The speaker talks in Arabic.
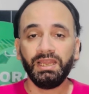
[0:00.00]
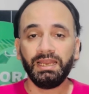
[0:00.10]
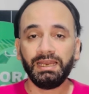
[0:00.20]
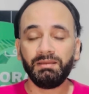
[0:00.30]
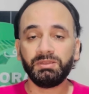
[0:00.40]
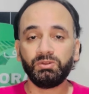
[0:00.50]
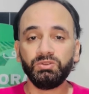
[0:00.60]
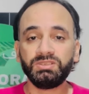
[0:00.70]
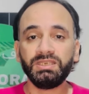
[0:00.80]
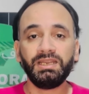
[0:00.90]
اللاعب
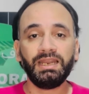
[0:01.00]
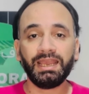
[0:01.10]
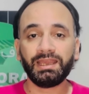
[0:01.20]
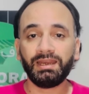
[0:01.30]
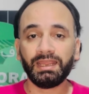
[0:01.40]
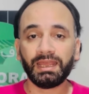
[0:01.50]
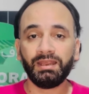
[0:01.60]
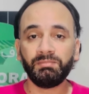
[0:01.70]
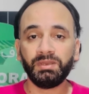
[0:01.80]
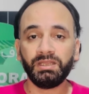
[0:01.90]
التونسي اللي اخر الكلام